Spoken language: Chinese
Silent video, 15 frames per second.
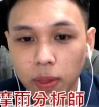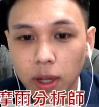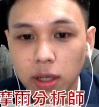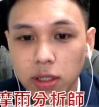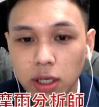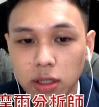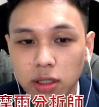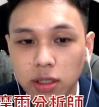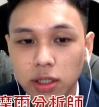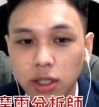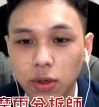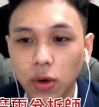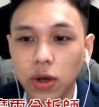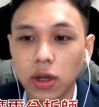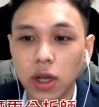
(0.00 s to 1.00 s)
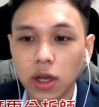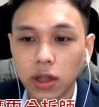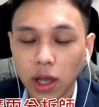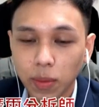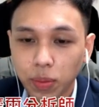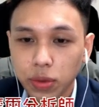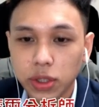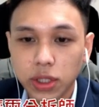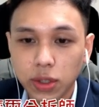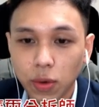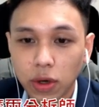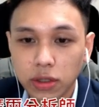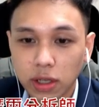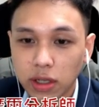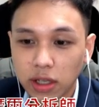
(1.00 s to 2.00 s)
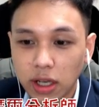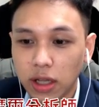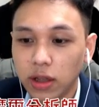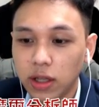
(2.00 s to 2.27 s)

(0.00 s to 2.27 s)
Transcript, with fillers: 那这样子的情况，它不希望在年